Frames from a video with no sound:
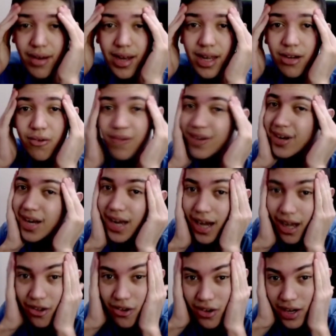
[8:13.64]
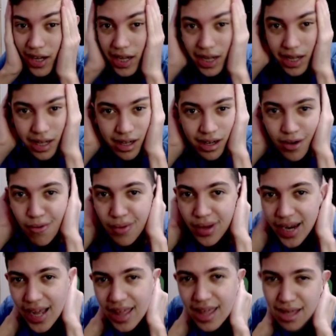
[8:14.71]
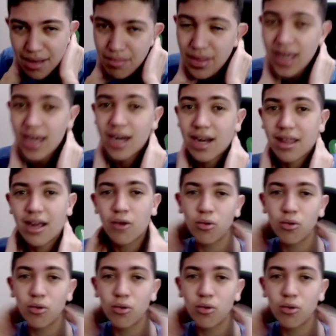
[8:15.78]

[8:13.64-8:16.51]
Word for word: a ningún lado, ¿ok? Ugra de mierda,